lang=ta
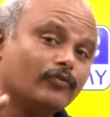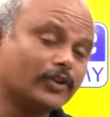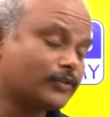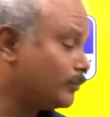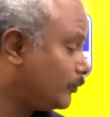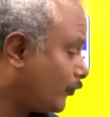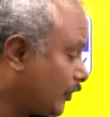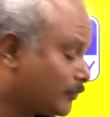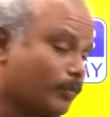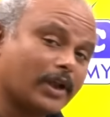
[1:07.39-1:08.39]
ஃபஸ்ட்
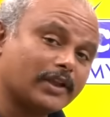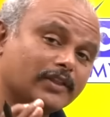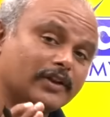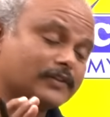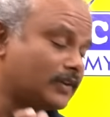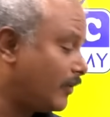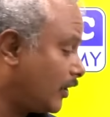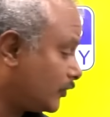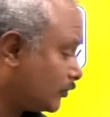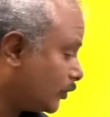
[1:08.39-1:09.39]
ஃபஸ்ட் மார்க் இந்த டெஸ்ட்டில்
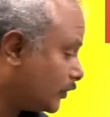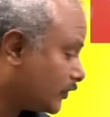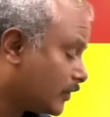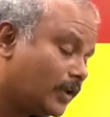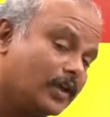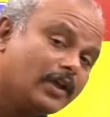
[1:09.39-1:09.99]
வாங்குற ஸ்டூடெண்ட்ஸ்க்கு